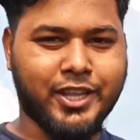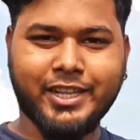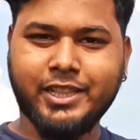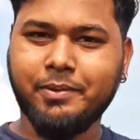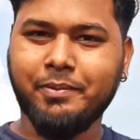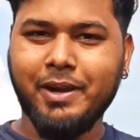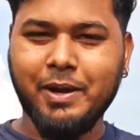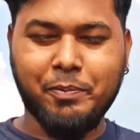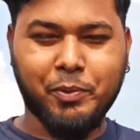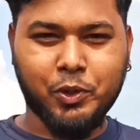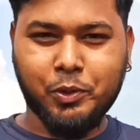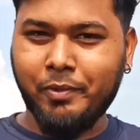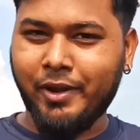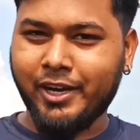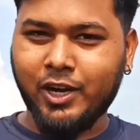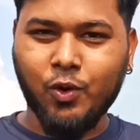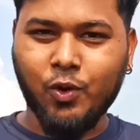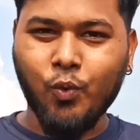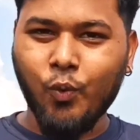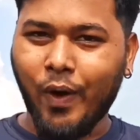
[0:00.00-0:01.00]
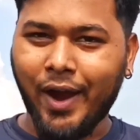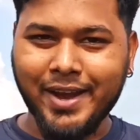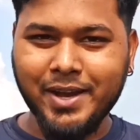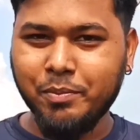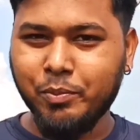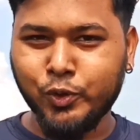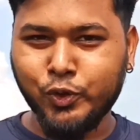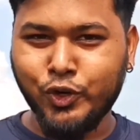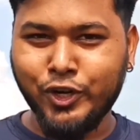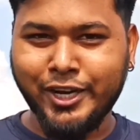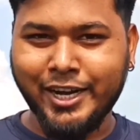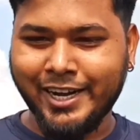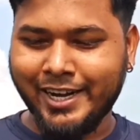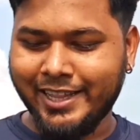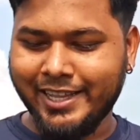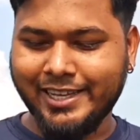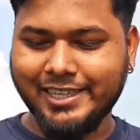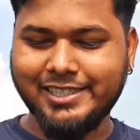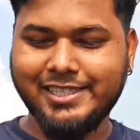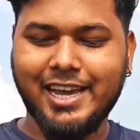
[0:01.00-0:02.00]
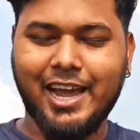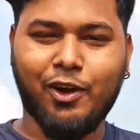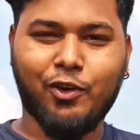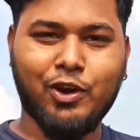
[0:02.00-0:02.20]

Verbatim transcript: তো দেখতে পেলে প্রথমে একটা ওয়াইন বোতল কেটে দেখেছি